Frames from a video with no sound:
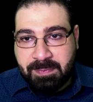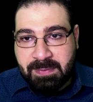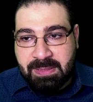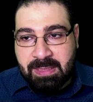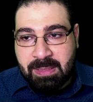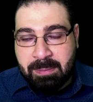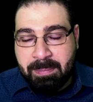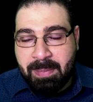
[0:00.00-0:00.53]

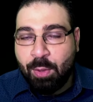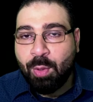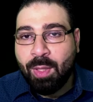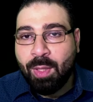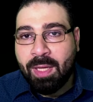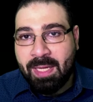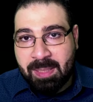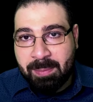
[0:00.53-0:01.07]
باللغه
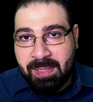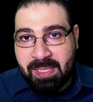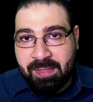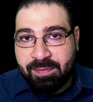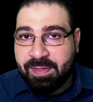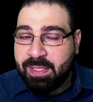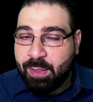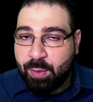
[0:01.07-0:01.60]
العربيه
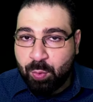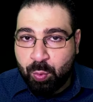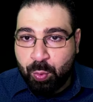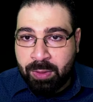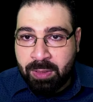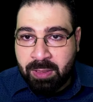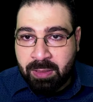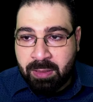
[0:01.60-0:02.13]
فيني
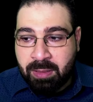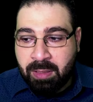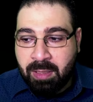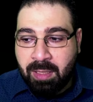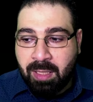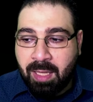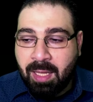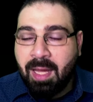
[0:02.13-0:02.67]
اقول
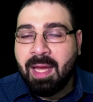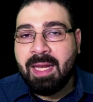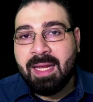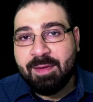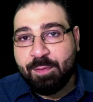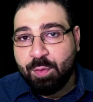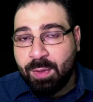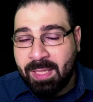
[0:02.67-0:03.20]
قال
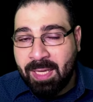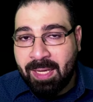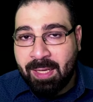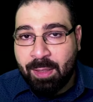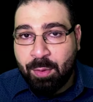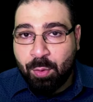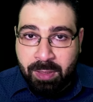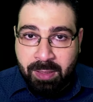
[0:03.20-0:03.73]

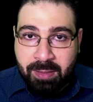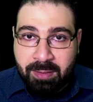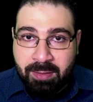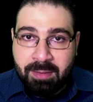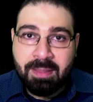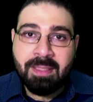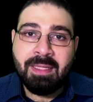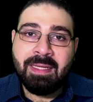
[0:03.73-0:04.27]
فلان
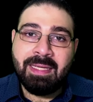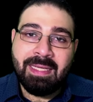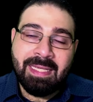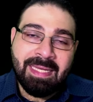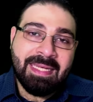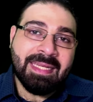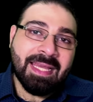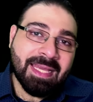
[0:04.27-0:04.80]

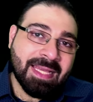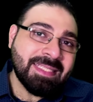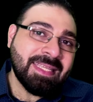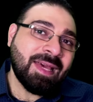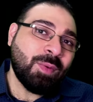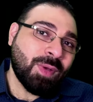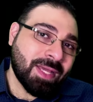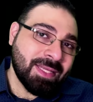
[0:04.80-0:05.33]
ان كذا
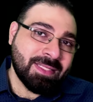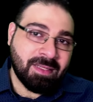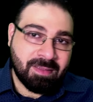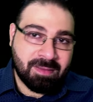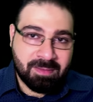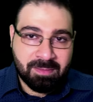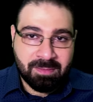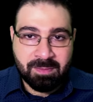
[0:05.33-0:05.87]
وكذا
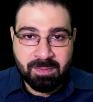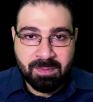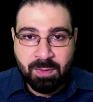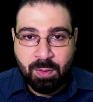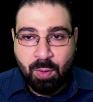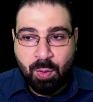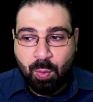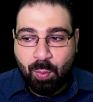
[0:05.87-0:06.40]

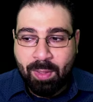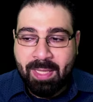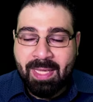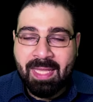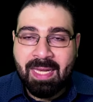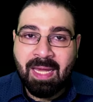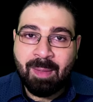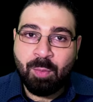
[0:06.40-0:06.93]
وهيك
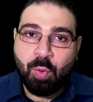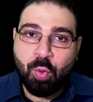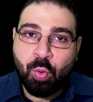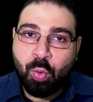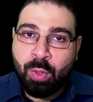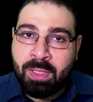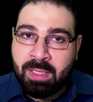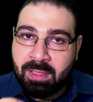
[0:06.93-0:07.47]
انا عم
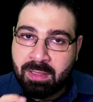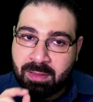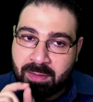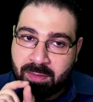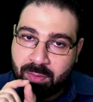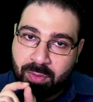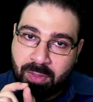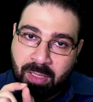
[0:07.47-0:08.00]
اقول
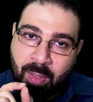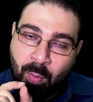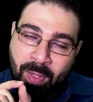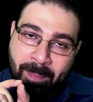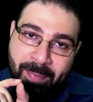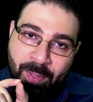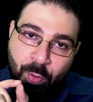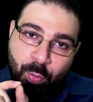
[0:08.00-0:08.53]
أو
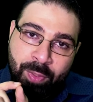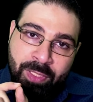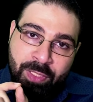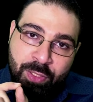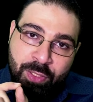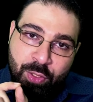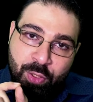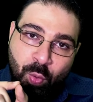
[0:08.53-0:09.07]
عم بروي
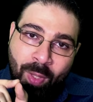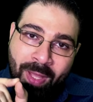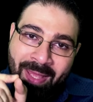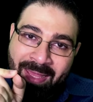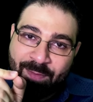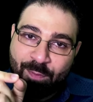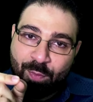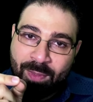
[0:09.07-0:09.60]
شو
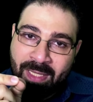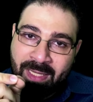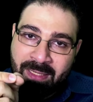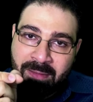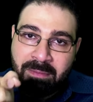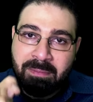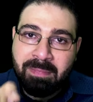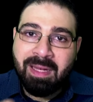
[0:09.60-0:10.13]
قال فلان
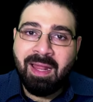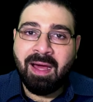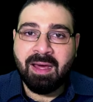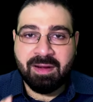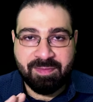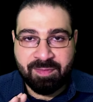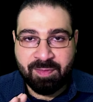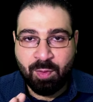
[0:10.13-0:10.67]

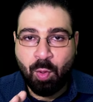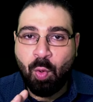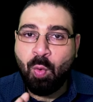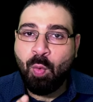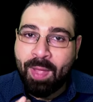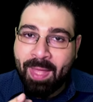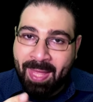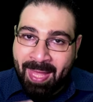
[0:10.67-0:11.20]
بالحرف
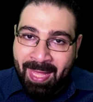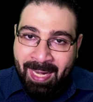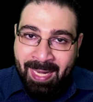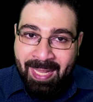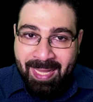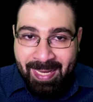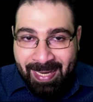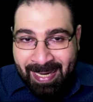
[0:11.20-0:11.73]
هو قال
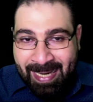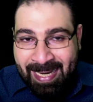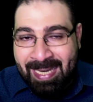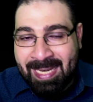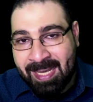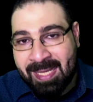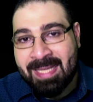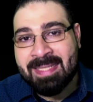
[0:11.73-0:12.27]
إن
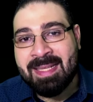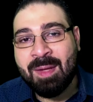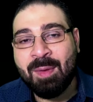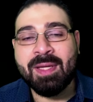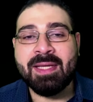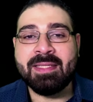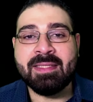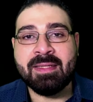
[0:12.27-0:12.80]
كذا
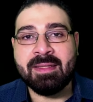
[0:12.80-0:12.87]
وكذا